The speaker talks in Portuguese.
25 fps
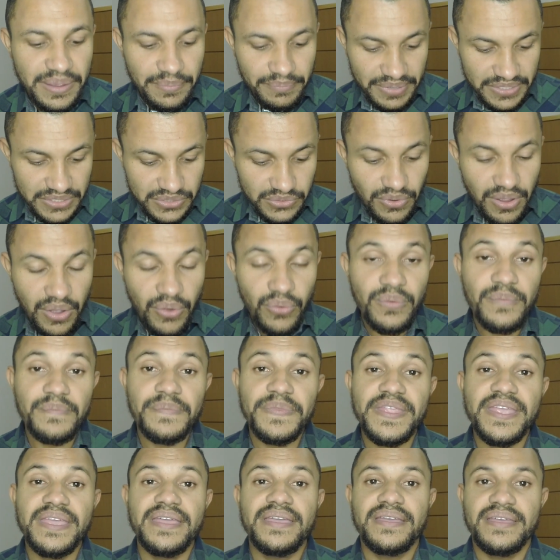Pessoal,
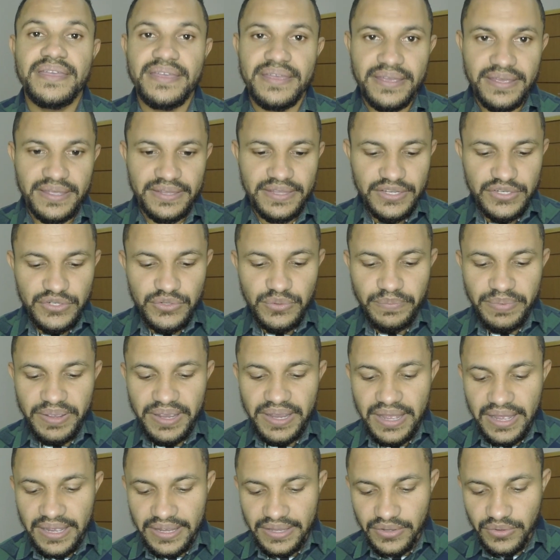é, deixa eu
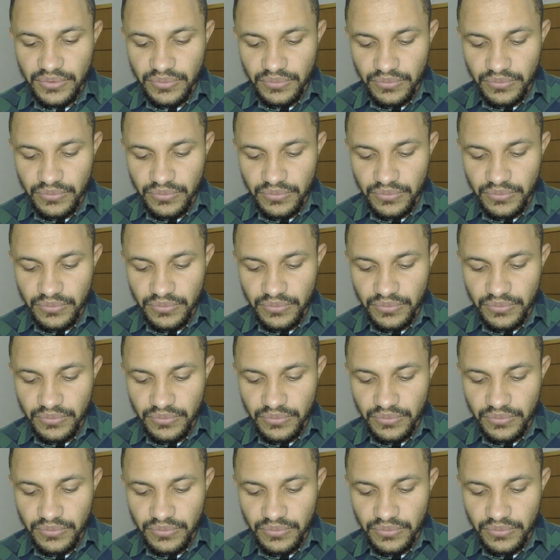pegar aqui